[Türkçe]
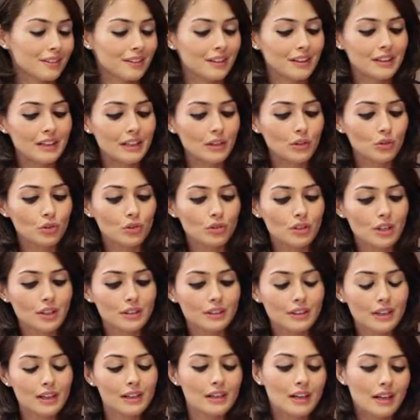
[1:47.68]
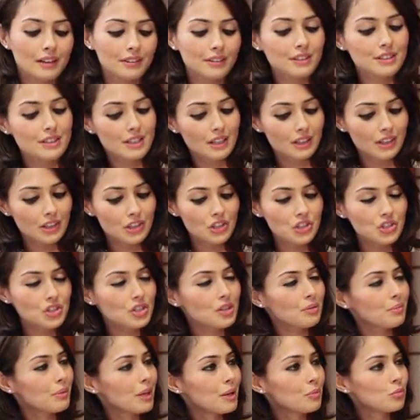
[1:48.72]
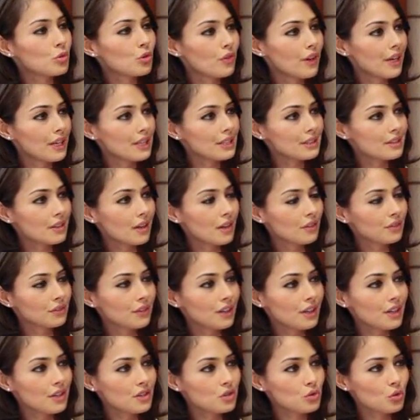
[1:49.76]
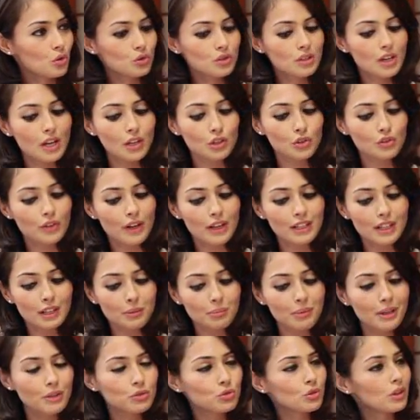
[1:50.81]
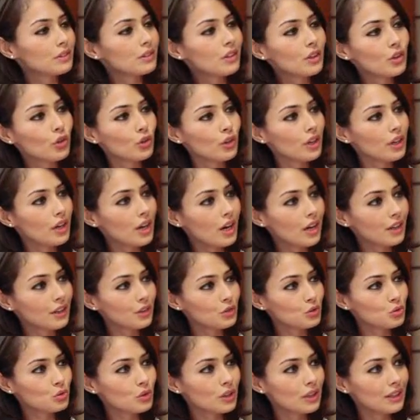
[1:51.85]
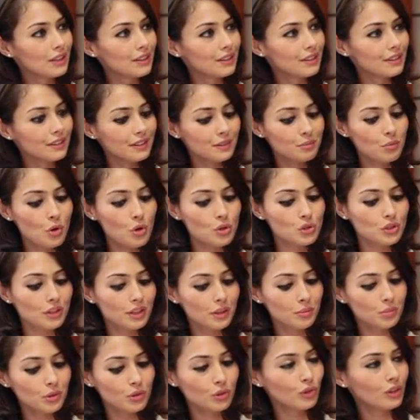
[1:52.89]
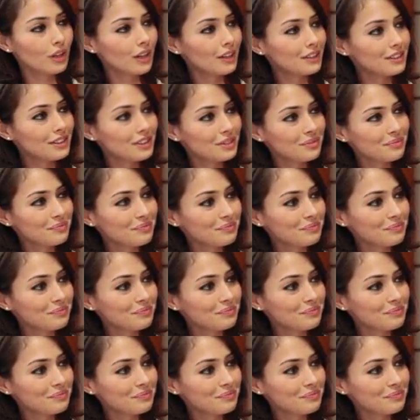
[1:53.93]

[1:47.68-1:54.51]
e, genel olarak değerlendirirsek işçi, memur ve esnaflar sosyal güvenlik mevzuatına göre hangi süreleri borçlanabiliyorlar?